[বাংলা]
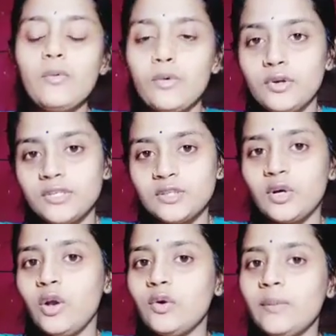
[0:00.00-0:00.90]
বললো যে
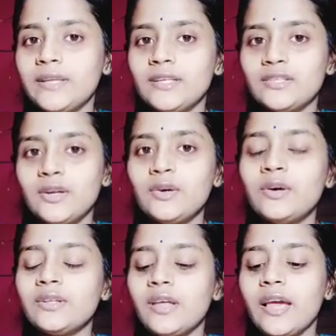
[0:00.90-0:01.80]
চলো বাজারে চলো
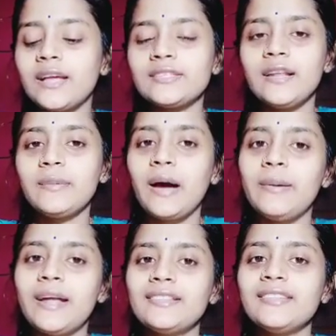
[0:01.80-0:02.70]
তাই গেছিলাম
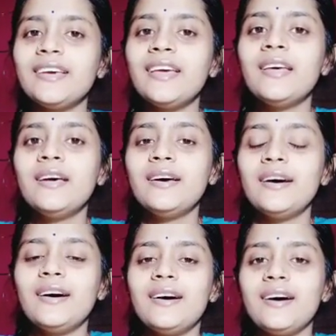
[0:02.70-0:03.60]
খাবার আনতে
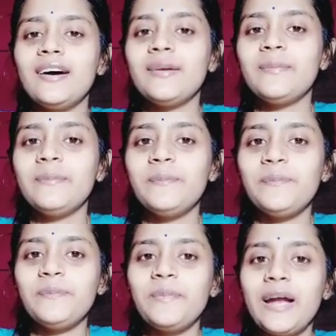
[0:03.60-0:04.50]
আর
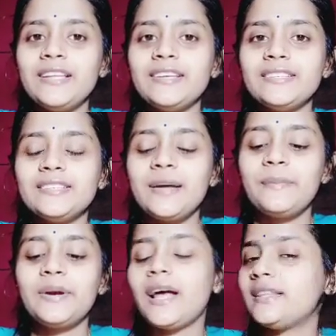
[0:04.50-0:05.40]
বাড়ি এসে
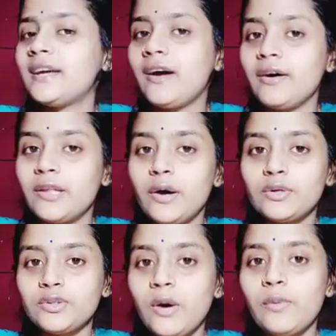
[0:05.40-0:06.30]
তারপরে রাতে খাওয়া
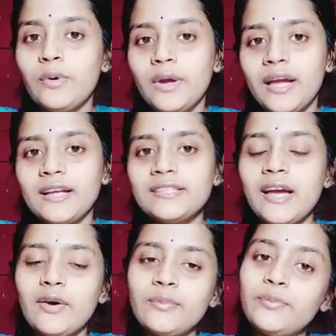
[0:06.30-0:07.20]
দাওয়া সব হয়ে
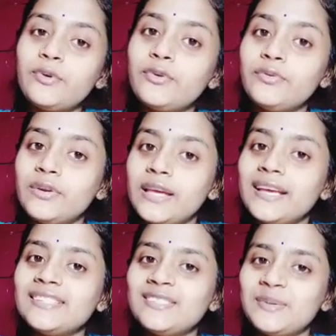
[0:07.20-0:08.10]
গেছে এখন পুরো
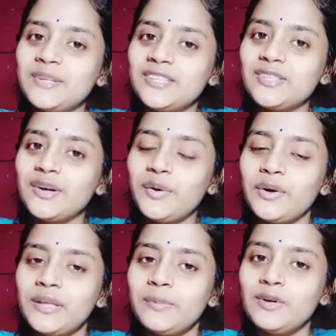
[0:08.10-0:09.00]
ফ্রেশ তোমাদের সঙ্গে
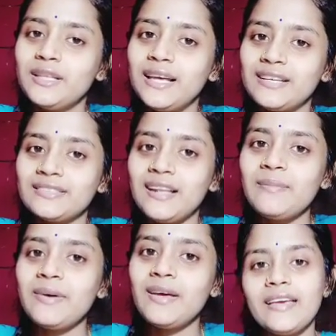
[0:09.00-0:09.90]
কথা বলতে
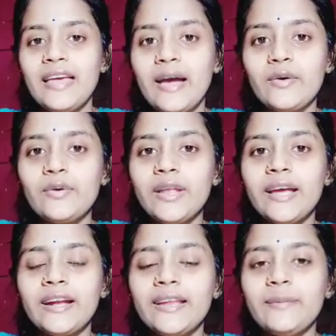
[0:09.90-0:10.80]
আসলাম এখন
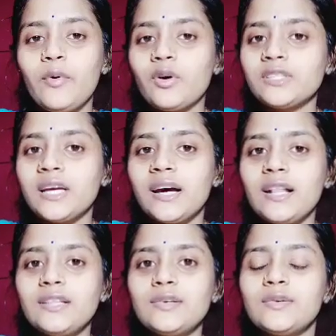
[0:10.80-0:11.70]
এখানে
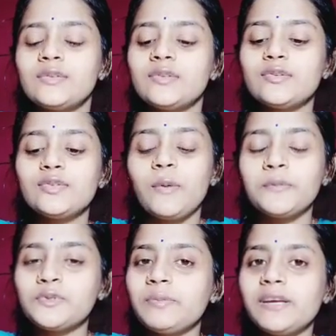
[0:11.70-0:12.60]
বর্ষাকাল তো তো
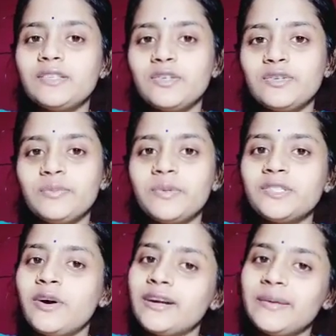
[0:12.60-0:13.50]
সবসময় এই জন্য
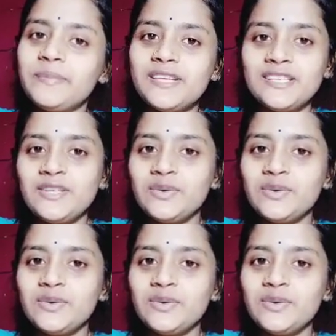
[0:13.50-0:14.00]
চব্বিশ ঘন্টায় বৃষ্টি